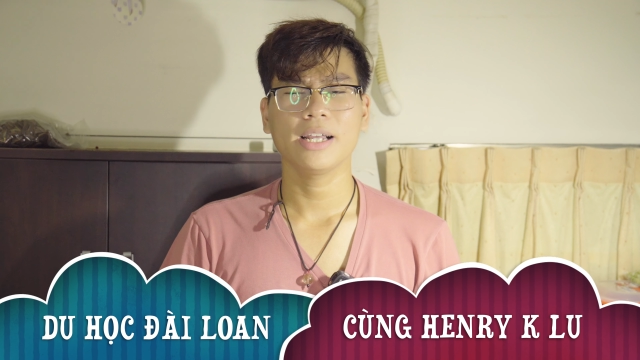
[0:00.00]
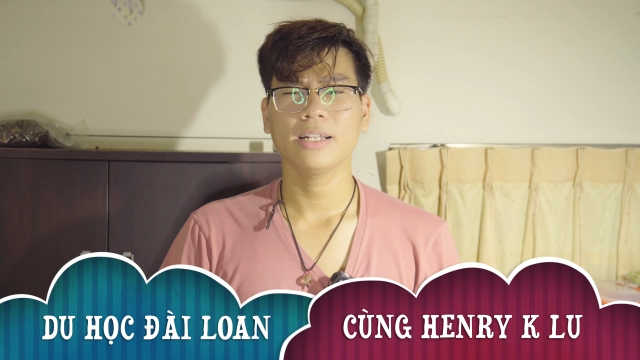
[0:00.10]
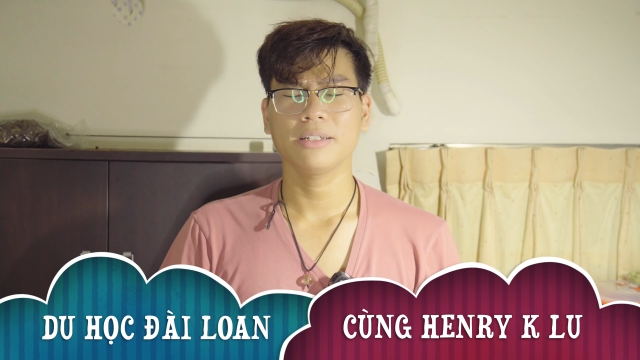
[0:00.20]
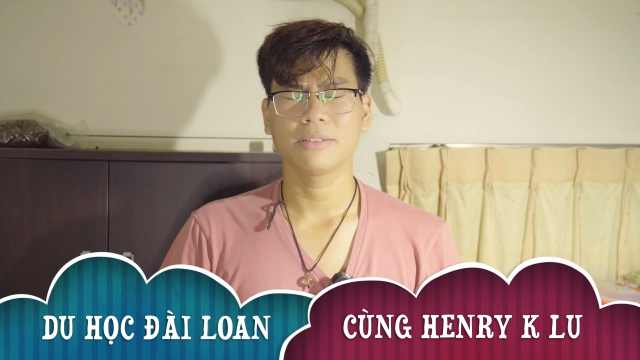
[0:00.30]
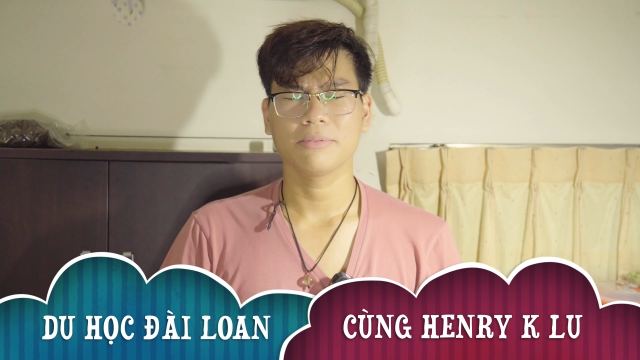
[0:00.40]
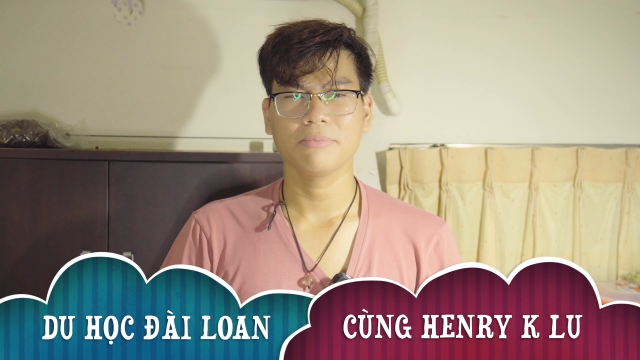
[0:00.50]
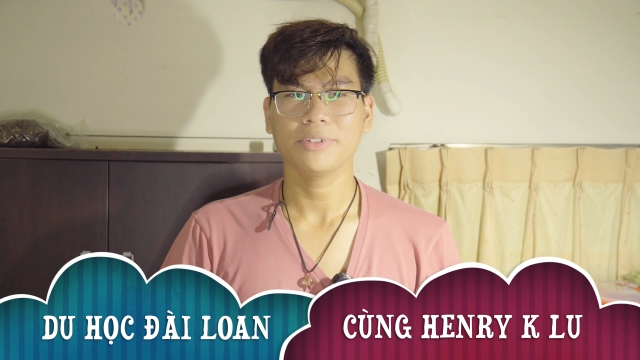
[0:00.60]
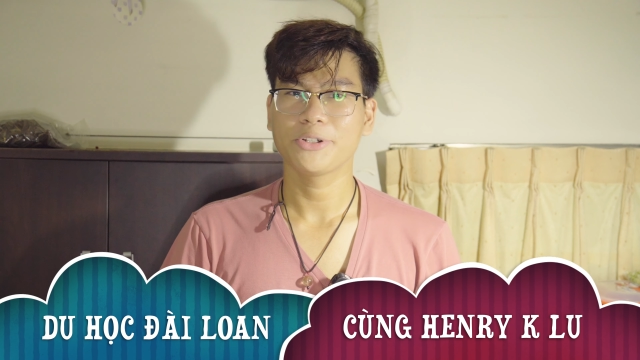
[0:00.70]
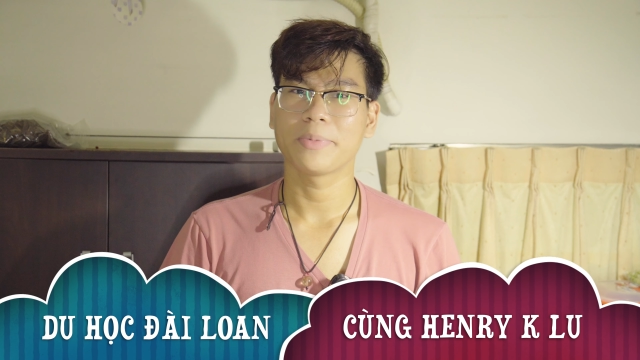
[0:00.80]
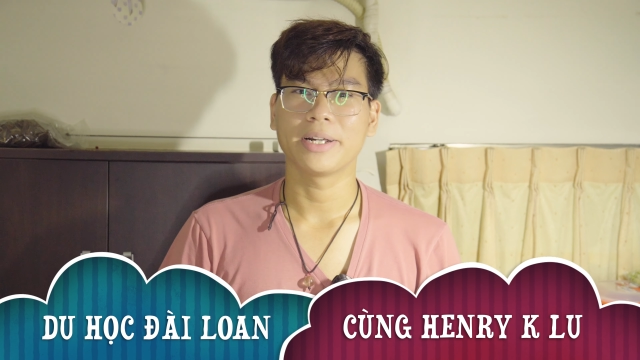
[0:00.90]
cái,
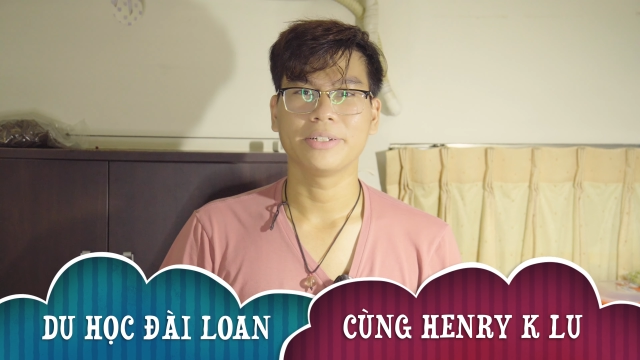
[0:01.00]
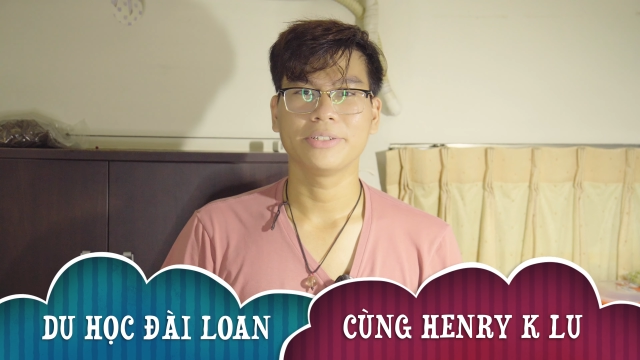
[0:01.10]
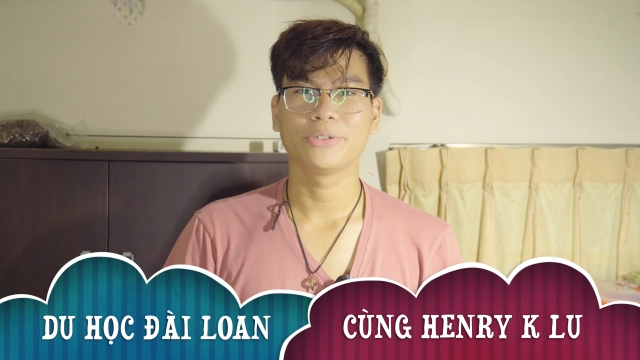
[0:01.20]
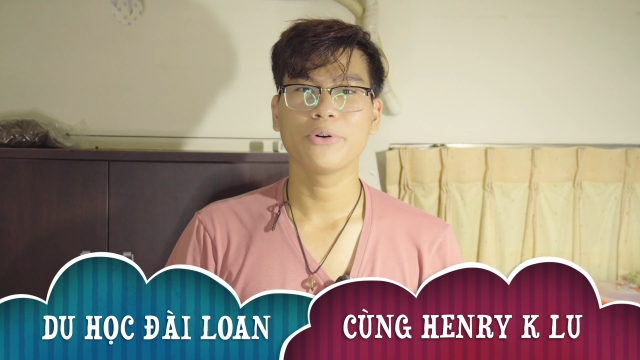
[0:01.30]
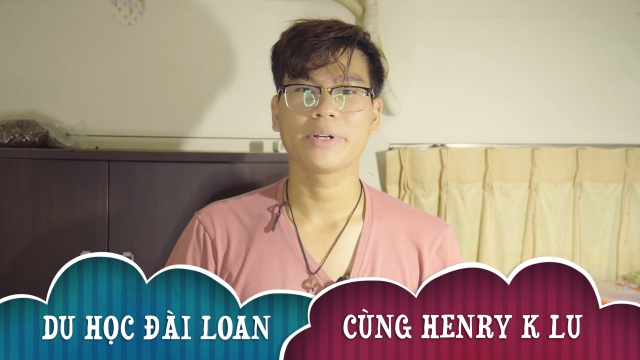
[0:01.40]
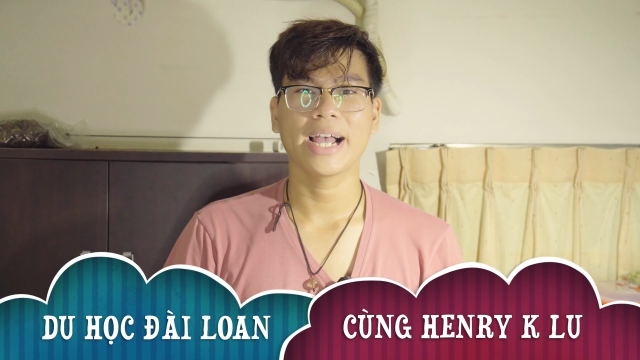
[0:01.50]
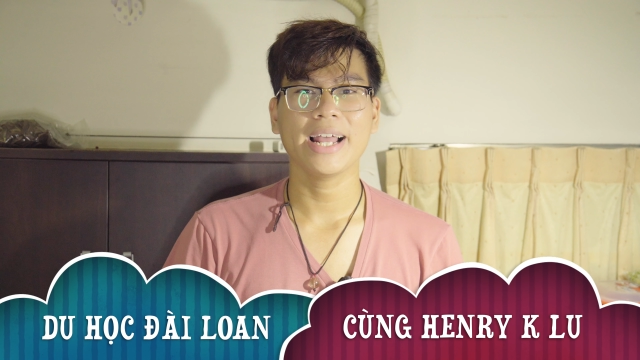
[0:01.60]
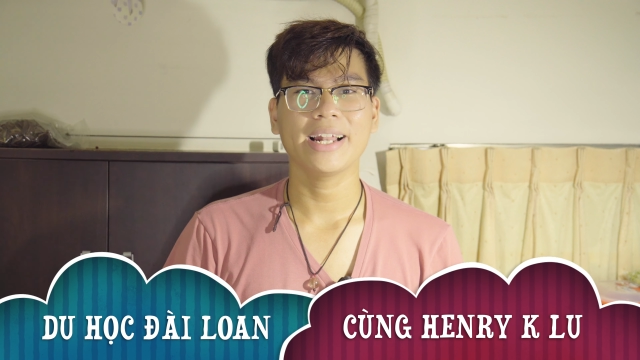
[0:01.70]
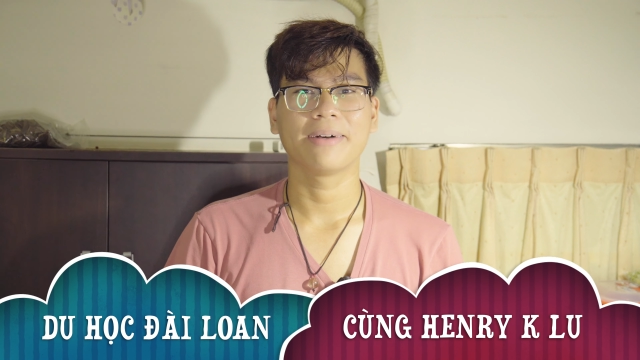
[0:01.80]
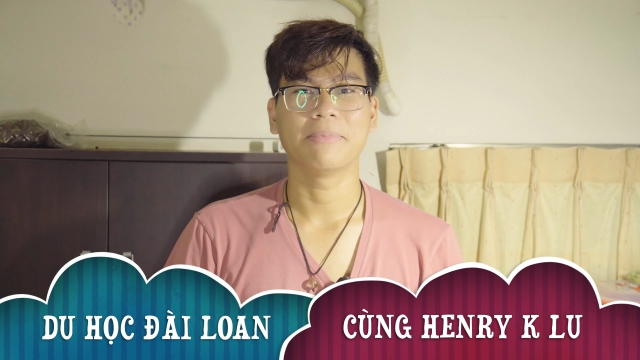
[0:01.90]
nói chung là xui một
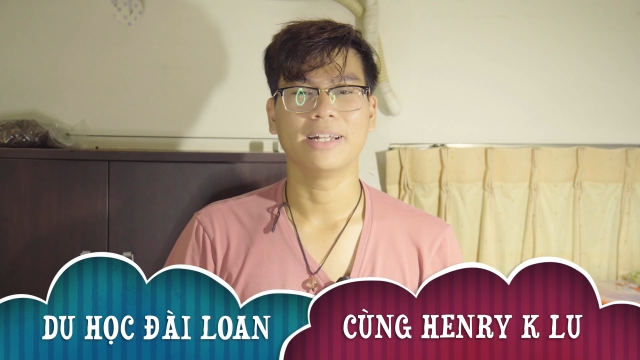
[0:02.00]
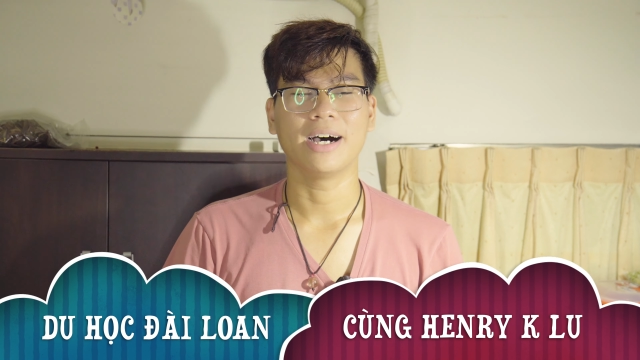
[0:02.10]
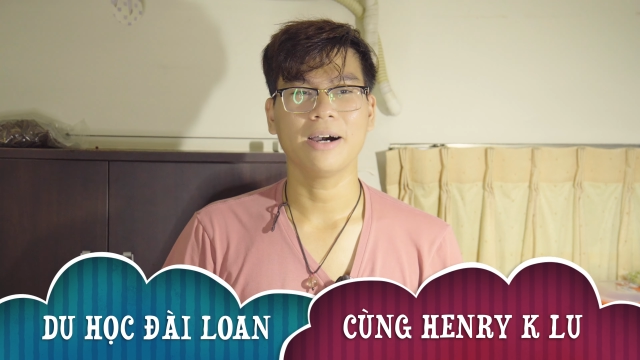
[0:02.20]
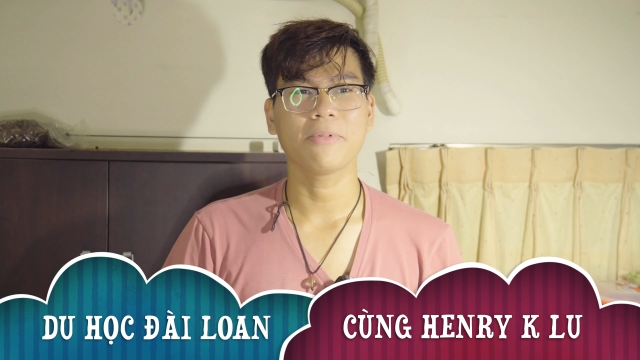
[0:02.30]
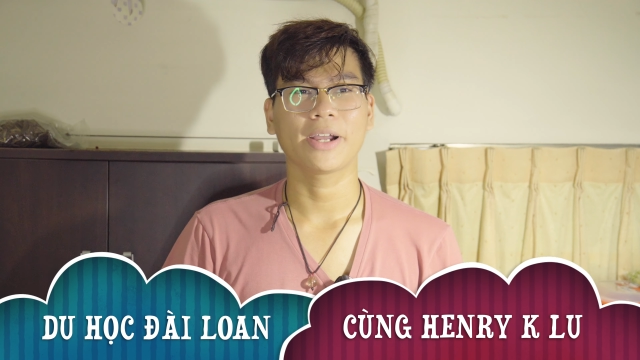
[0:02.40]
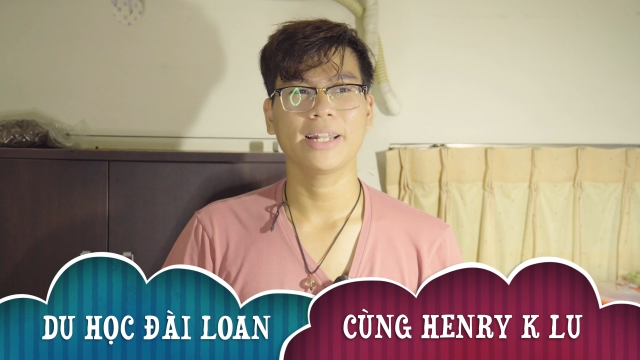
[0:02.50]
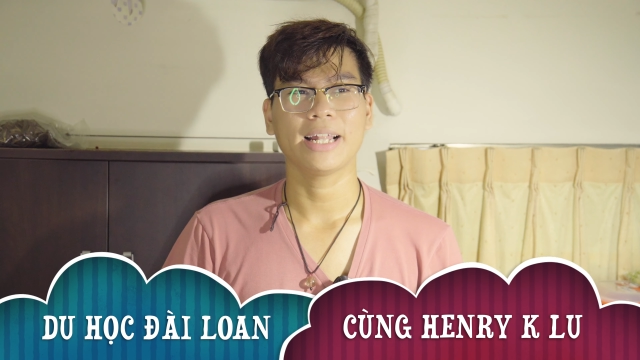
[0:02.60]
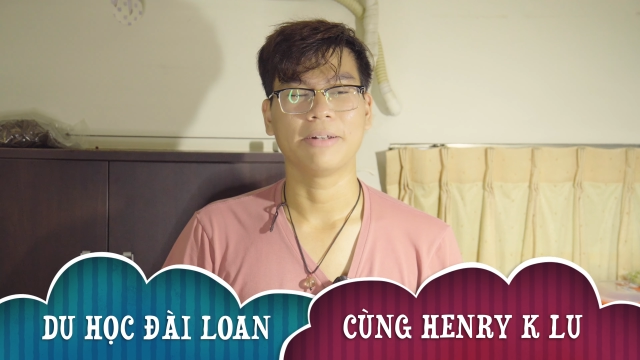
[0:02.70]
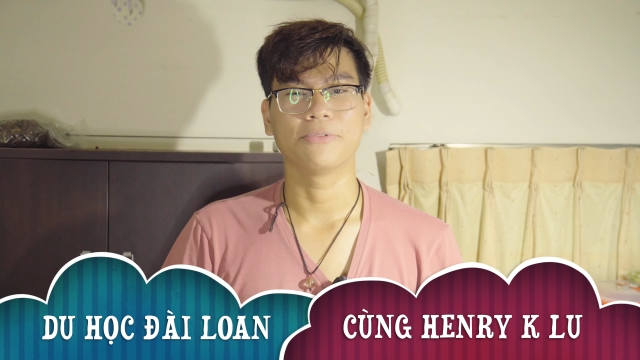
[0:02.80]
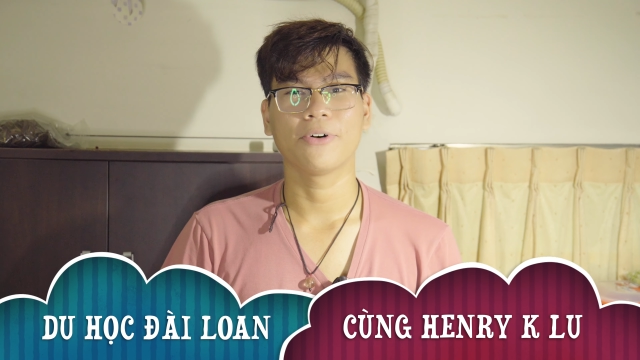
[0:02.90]
cái là mình ở một cái
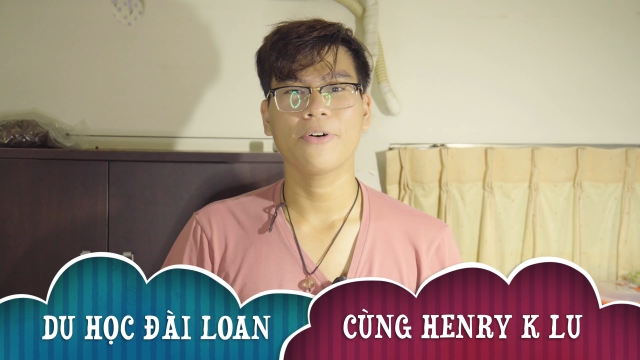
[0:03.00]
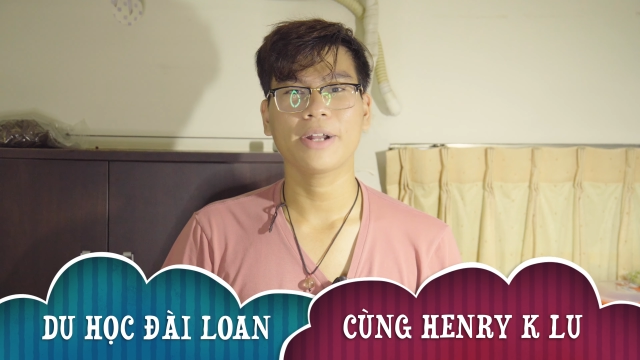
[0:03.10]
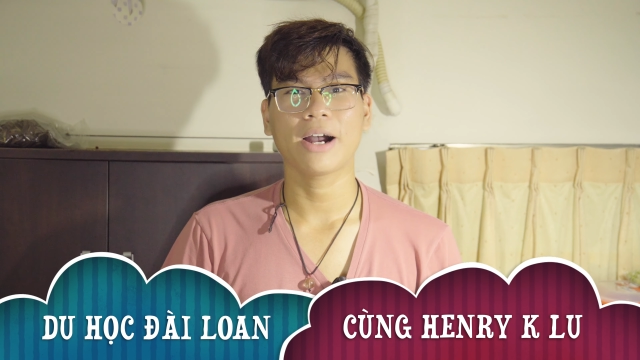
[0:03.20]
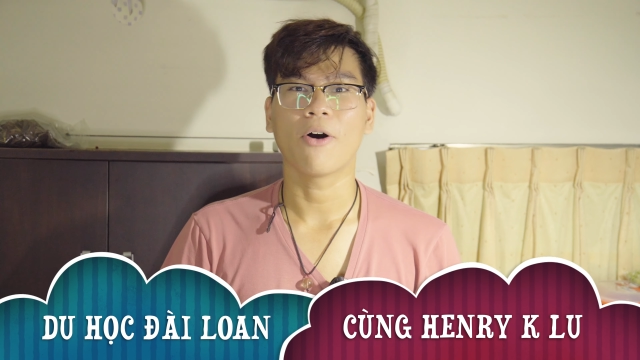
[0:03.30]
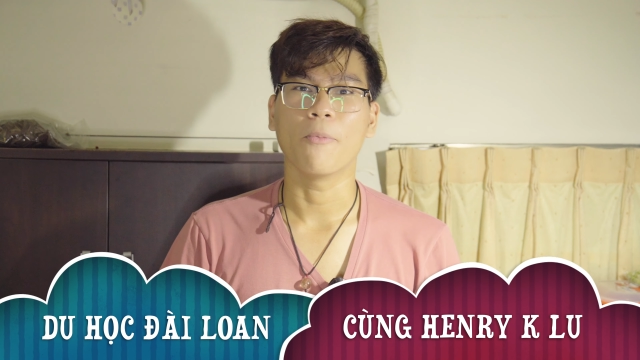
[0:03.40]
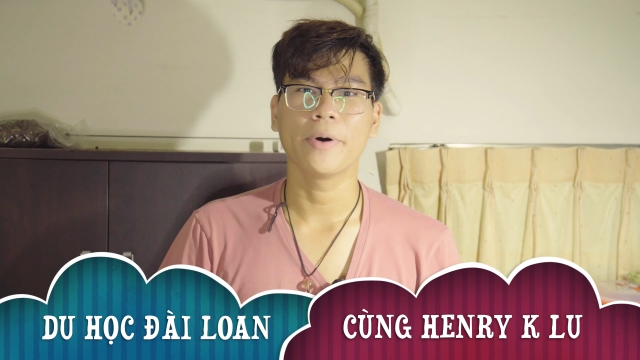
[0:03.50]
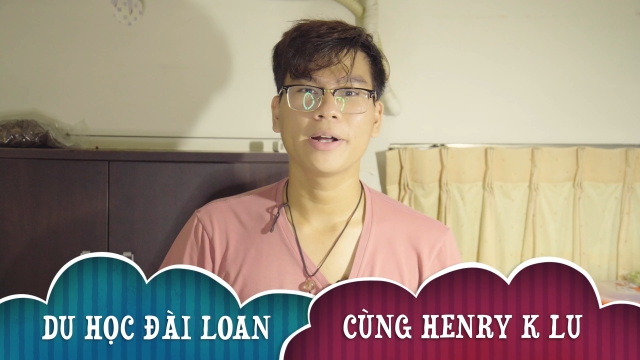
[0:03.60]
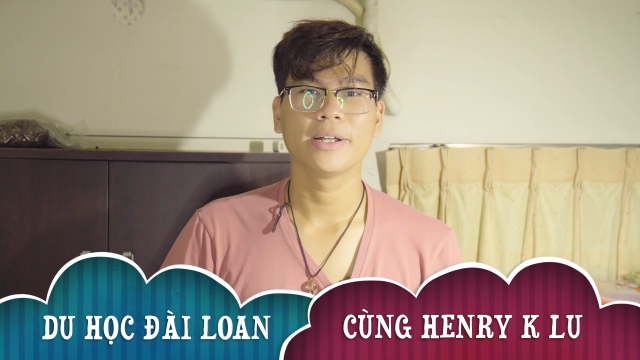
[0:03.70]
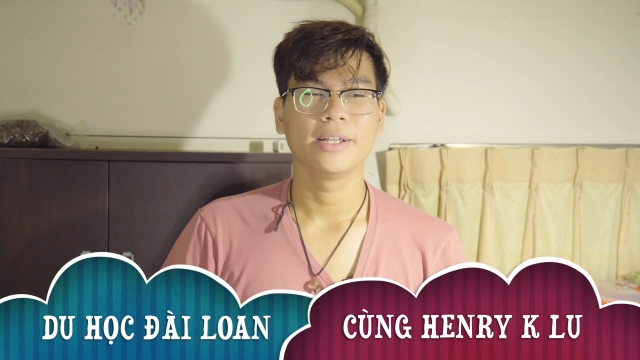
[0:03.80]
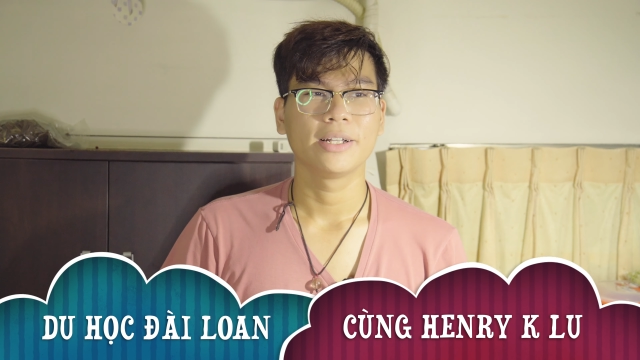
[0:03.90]
thành phố Cao Hùng á,